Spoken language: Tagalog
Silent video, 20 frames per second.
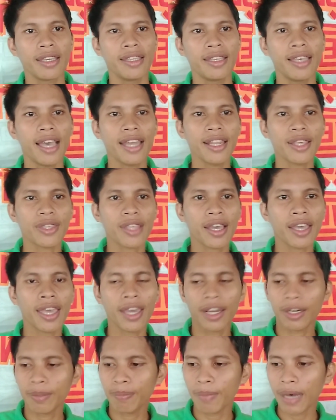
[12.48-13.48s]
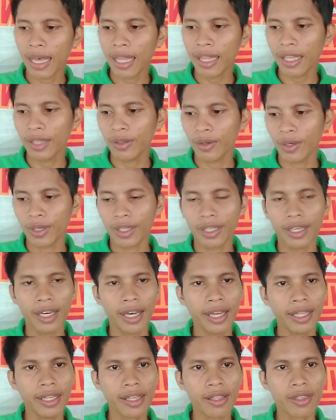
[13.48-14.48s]
Yan, isang herbal and
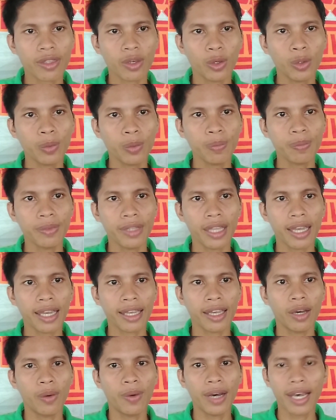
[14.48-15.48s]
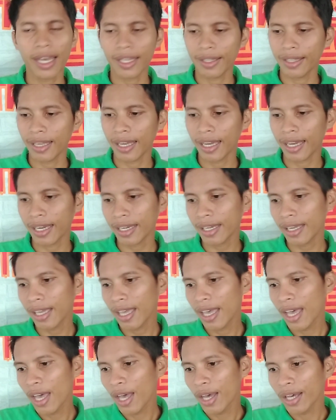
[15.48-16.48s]
organic soap na gawa ng
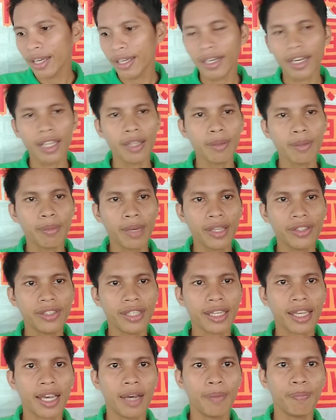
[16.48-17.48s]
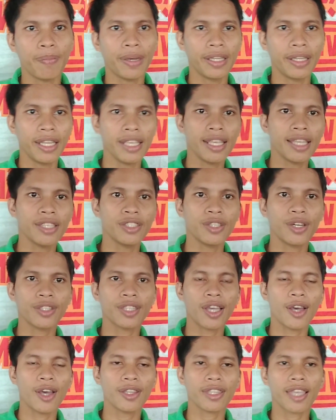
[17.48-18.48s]
Green Magic Company. Yan,
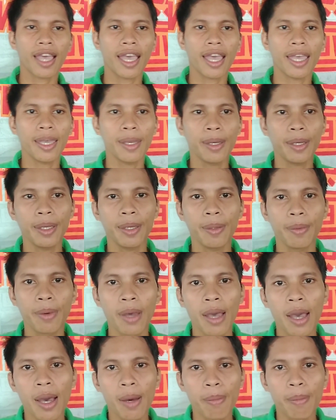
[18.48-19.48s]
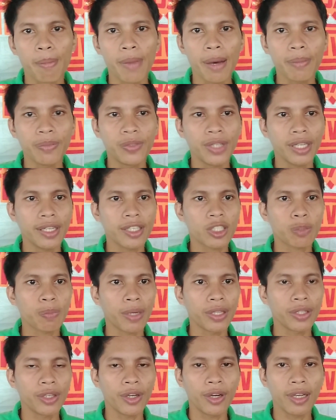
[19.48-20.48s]
shout out kay Ma'am Jade
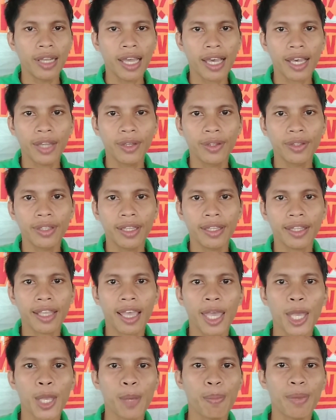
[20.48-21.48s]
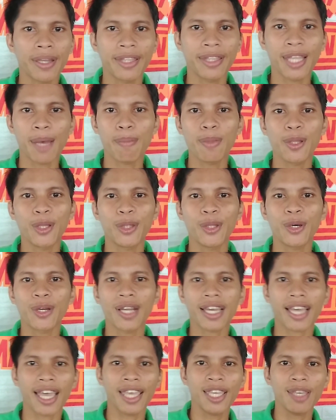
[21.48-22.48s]
Espanyola, ganun din kay Madam
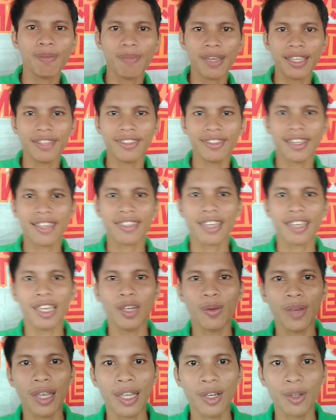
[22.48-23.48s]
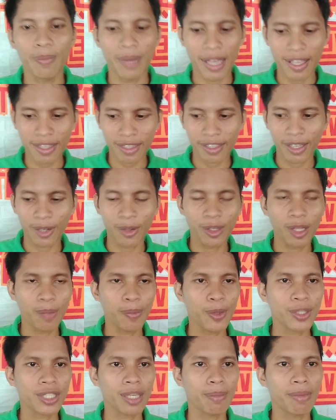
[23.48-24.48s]
Leonora Kahibin dyan sa Iloilo Branch, ganun
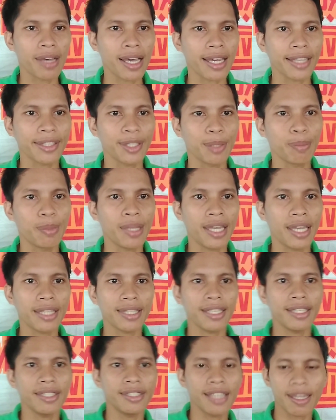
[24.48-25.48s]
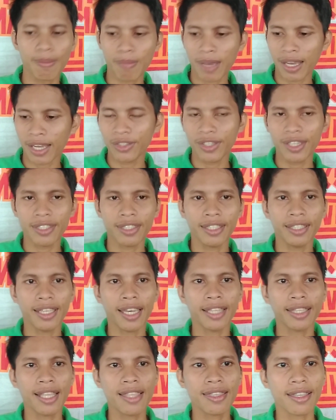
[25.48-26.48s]
din po sa mga ka-team natin dyan, mga ka-GC
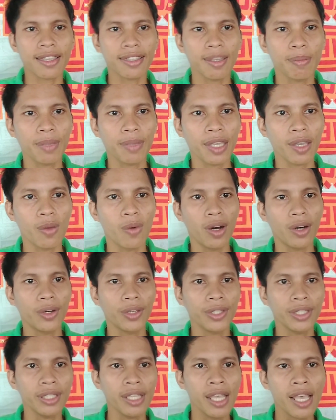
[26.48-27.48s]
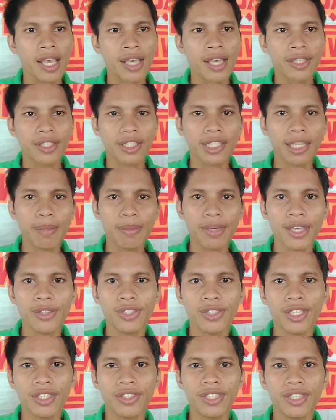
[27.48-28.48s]
natin sa Team Kigwahon, sa Team
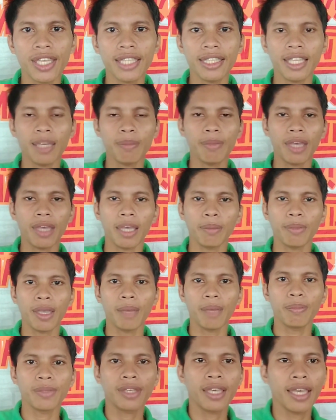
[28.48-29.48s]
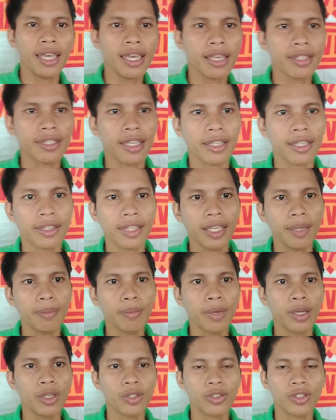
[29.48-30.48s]
KGG, Team MMK, sa
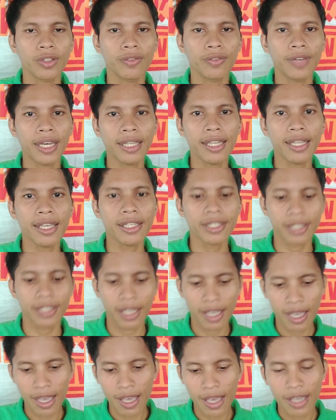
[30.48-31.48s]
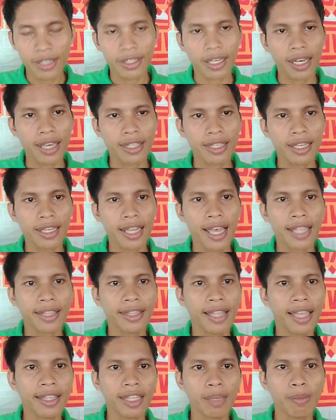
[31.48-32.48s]
Team uh, YouTube Buddies, saka sa
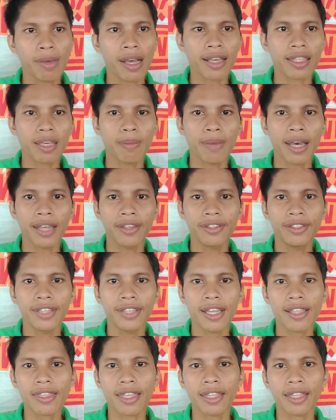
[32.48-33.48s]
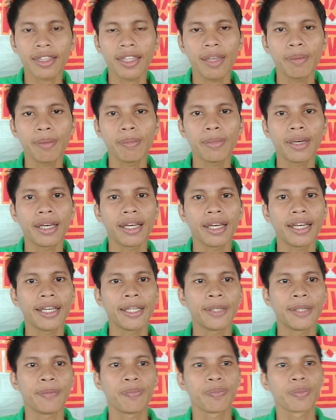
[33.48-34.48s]
lahat nating mga kasamahan dyan sa Team
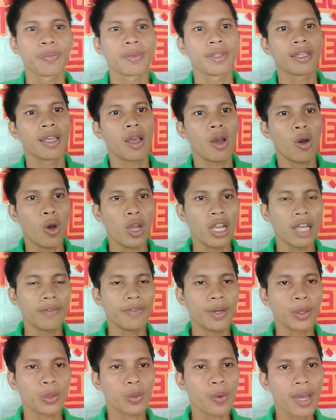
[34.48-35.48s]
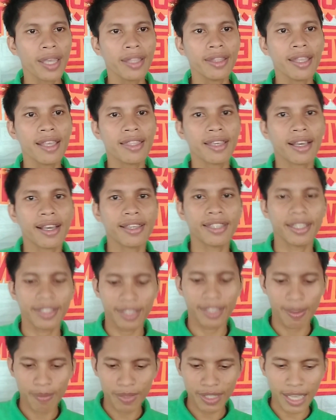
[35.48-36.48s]
uh, All About YT, saka sa
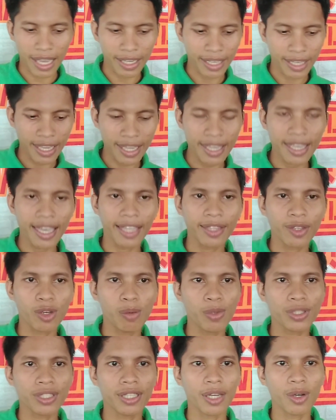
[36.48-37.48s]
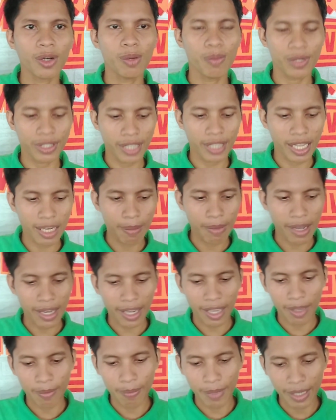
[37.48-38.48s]
Team Saging, yan, kumusta, kumusta ng
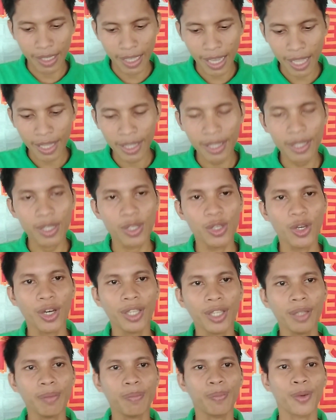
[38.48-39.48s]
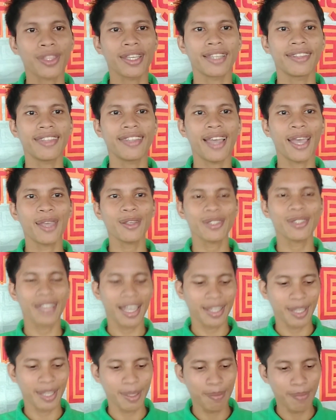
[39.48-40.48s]
mga kaibigan, yon proceed tayo
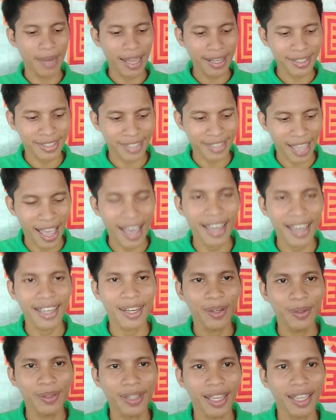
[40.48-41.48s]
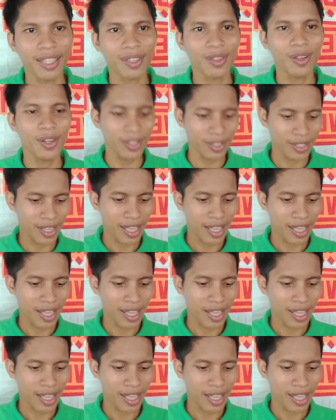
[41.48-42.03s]
sa ating vlog sa araw na ito.